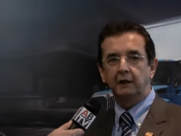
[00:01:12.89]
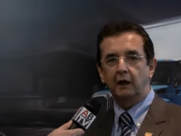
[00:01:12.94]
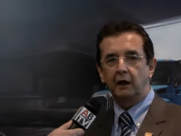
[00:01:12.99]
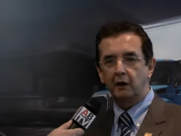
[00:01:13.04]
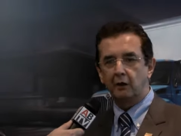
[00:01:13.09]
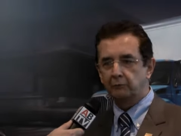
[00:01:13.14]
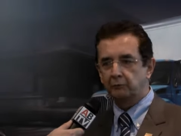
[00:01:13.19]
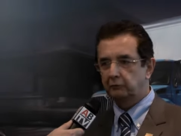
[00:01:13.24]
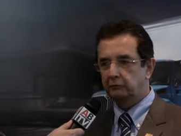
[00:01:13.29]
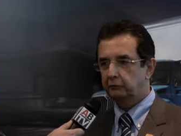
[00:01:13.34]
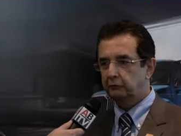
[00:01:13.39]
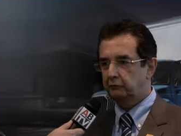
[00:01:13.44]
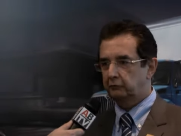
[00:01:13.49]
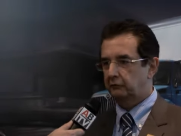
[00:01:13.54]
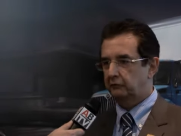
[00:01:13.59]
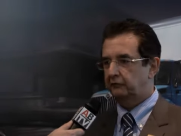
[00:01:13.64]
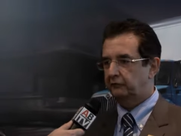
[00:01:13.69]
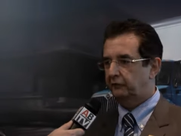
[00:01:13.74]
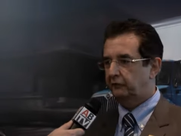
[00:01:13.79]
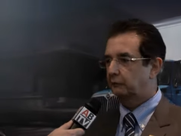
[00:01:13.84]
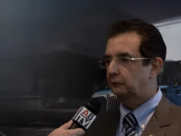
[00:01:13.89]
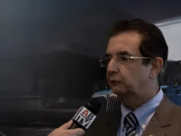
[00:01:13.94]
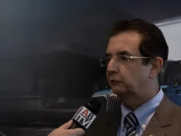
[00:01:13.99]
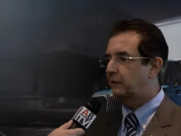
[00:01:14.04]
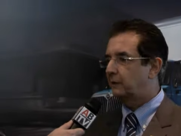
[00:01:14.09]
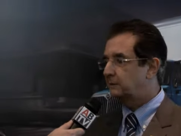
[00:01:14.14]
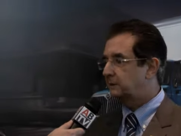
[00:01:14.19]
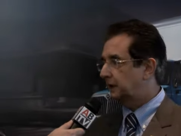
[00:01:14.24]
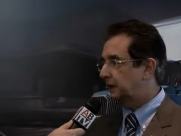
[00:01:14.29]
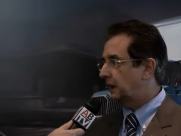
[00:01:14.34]
ambos sendo
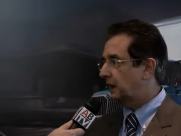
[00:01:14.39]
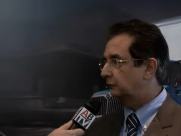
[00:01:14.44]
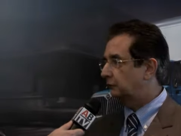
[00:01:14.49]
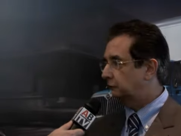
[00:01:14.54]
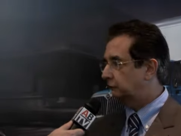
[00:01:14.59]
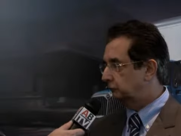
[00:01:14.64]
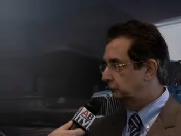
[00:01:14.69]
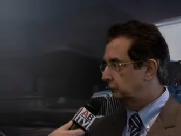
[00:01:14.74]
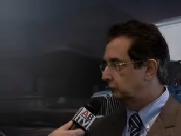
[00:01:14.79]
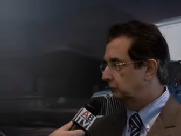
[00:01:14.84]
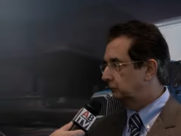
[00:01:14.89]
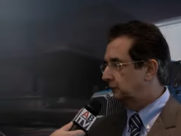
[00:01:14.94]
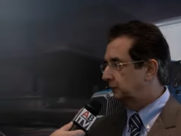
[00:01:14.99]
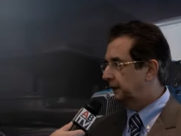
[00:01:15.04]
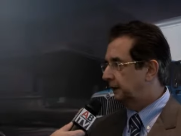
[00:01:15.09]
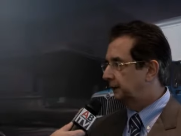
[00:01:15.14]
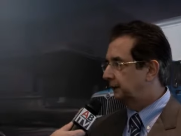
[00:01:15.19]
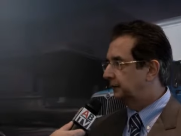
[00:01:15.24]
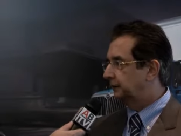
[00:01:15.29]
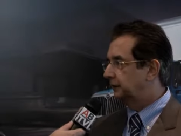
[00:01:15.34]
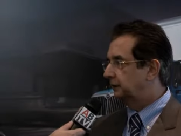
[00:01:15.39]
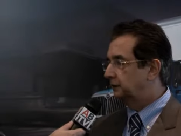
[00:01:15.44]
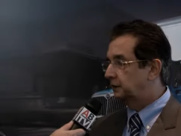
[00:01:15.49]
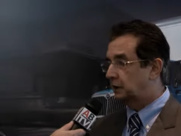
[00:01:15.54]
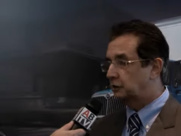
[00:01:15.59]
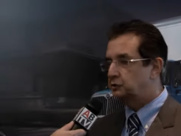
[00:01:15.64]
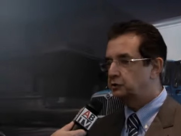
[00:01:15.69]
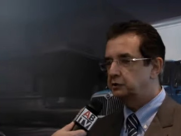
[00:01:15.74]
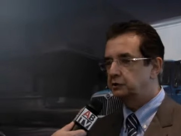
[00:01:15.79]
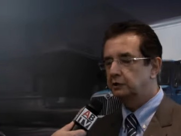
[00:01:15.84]
fabricados é, em
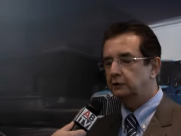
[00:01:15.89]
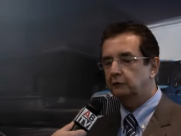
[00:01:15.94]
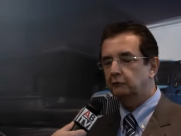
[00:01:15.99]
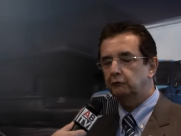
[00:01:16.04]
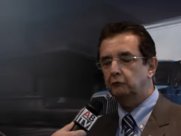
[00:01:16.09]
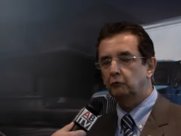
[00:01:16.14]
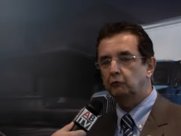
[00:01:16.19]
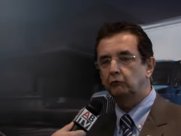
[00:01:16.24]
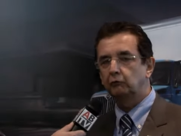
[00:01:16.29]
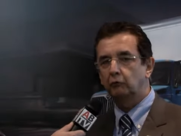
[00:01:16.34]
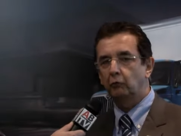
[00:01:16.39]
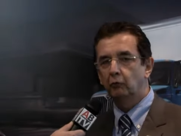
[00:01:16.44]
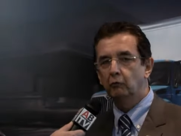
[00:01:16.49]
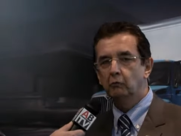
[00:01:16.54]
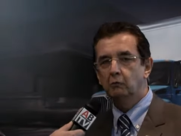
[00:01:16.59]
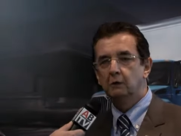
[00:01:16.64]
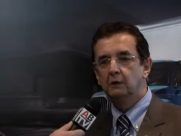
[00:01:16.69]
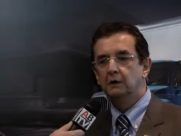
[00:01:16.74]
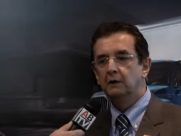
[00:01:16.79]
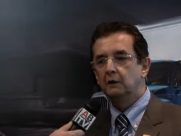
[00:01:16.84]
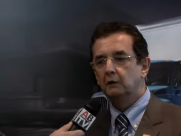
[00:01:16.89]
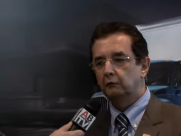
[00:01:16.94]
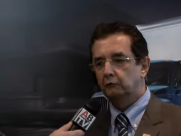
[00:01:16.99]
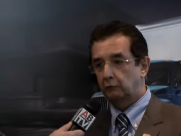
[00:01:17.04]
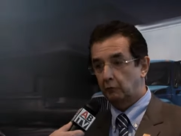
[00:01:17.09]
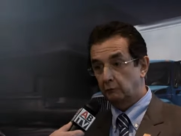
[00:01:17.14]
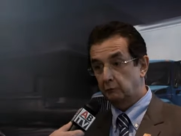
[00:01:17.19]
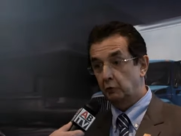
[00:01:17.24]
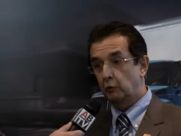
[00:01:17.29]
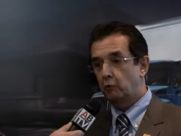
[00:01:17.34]
Caxias do Sul,
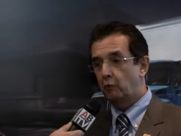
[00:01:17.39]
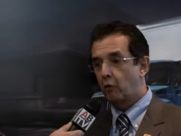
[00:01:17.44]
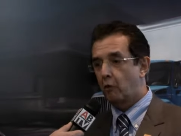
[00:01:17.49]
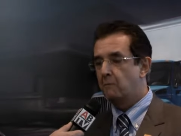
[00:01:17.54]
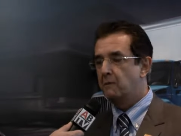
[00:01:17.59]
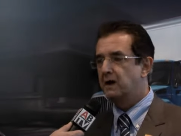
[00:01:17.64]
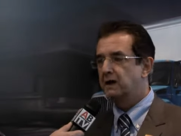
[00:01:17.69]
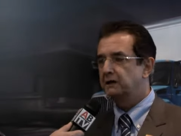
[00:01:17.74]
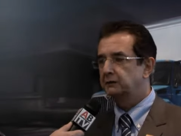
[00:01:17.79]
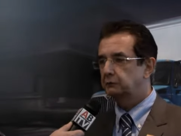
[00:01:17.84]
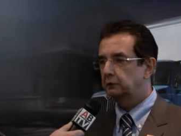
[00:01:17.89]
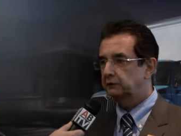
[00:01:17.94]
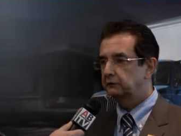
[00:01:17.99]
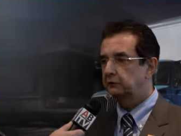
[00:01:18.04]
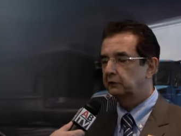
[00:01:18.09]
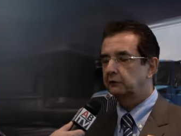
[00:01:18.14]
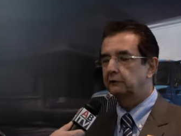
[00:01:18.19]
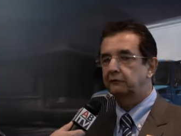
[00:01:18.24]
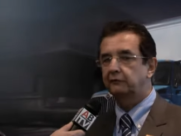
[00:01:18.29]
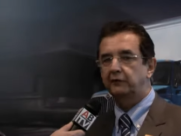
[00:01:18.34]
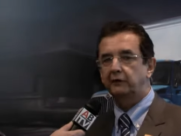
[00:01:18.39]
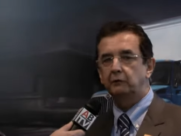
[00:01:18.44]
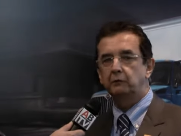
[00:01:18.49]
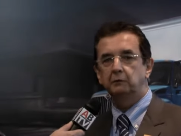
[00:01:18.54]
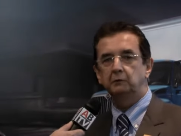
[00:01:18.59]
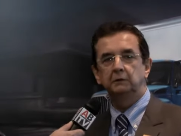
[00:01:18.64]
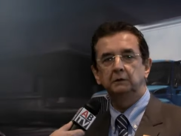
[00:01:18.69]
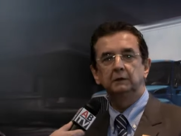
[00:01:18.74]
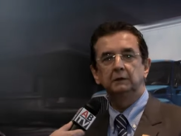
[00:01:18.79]
sob o comando, a direção